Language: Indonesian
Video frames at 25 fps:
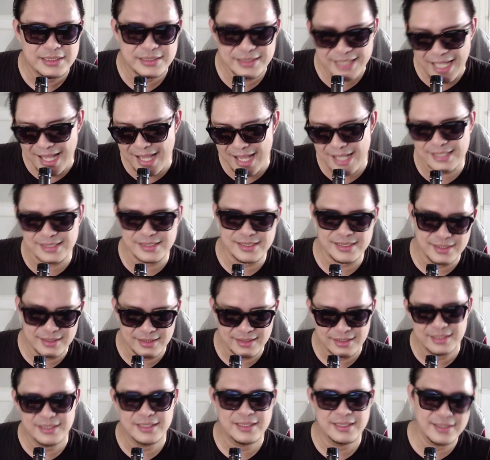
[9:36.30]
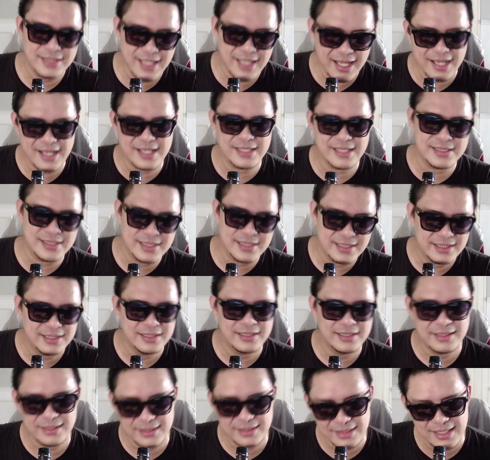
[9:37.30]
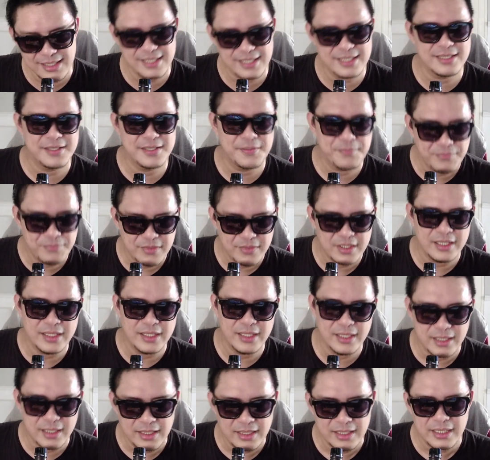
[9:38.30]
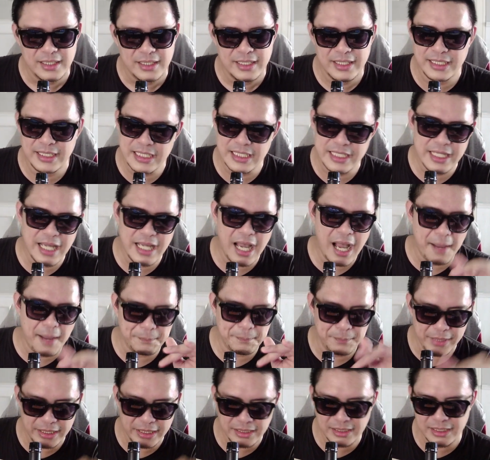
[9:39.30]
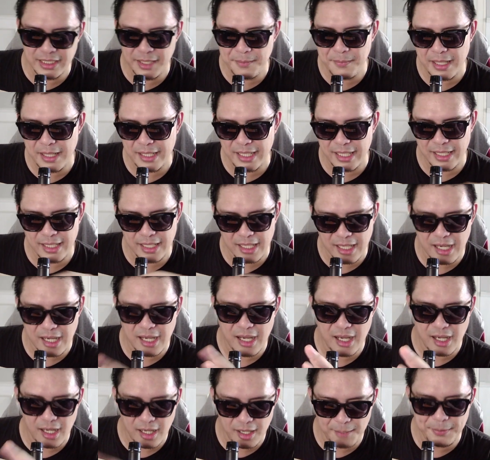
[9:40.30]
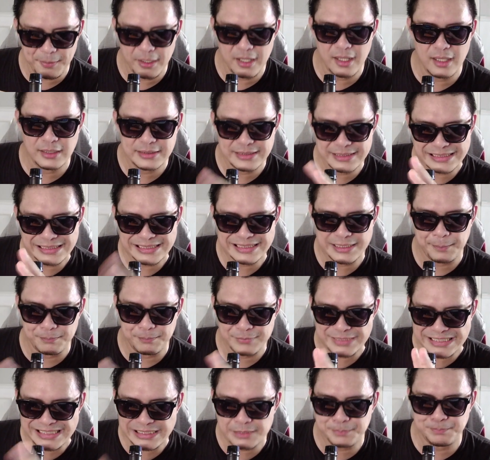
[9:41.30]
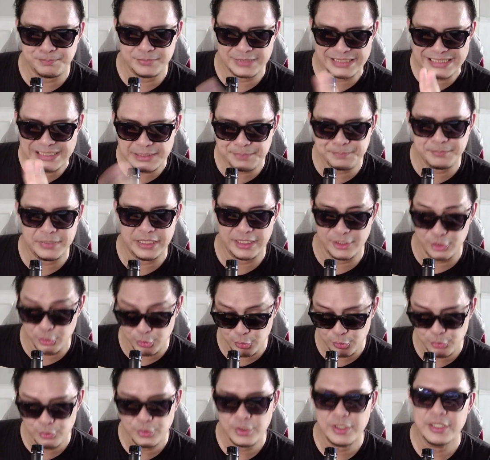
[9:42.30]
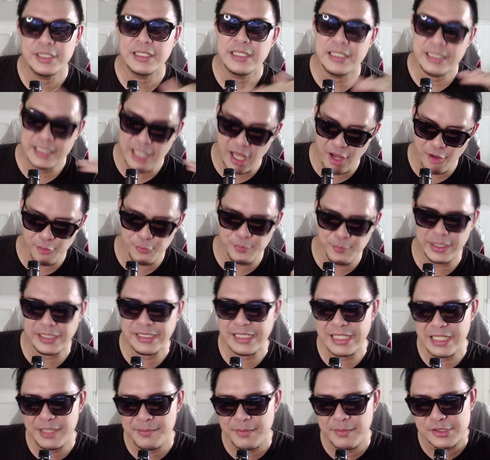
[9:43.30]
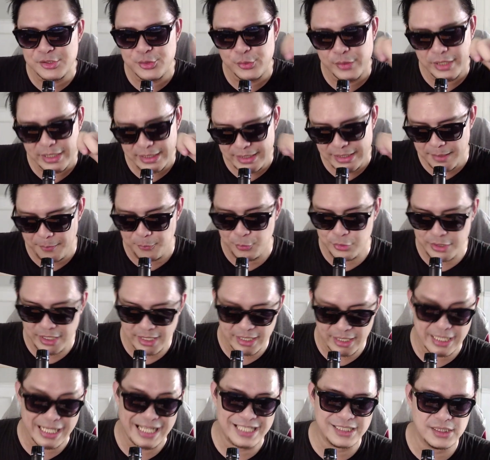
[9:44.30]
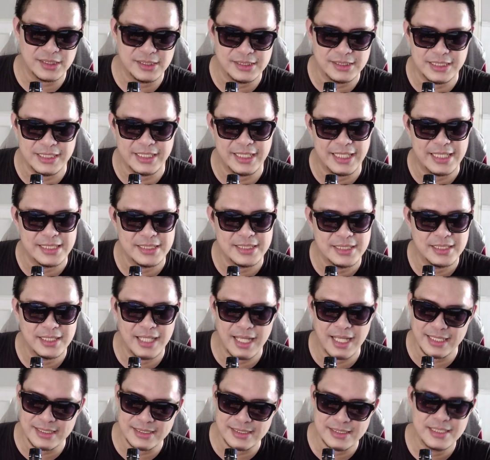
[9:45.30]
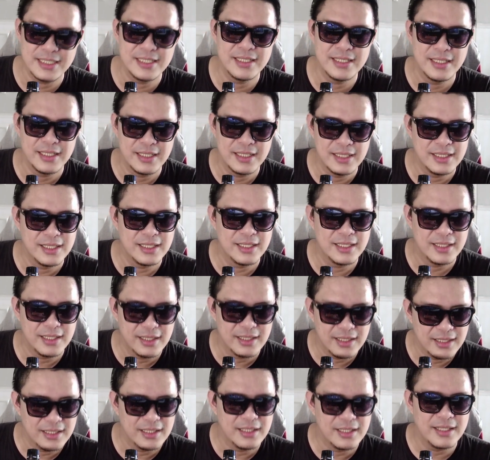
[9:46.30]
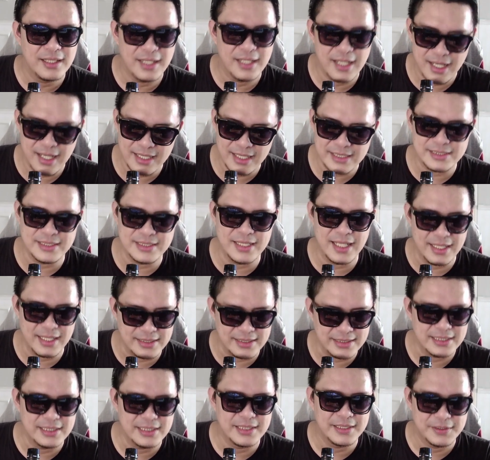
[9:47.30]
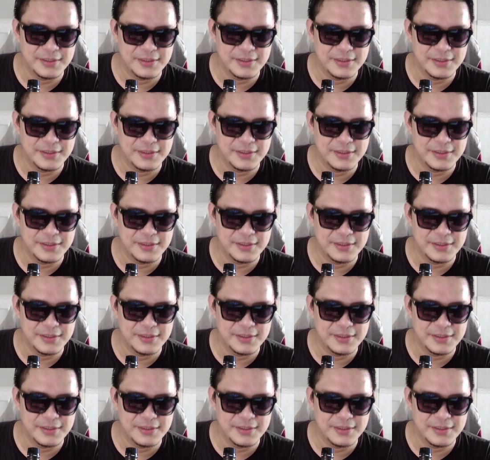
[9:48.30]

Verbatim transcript: stas stas stas ya jadi up upbeat dia pakai apa itu down downbeat dia dimasukin dia punya crash di sini guys nice nice nice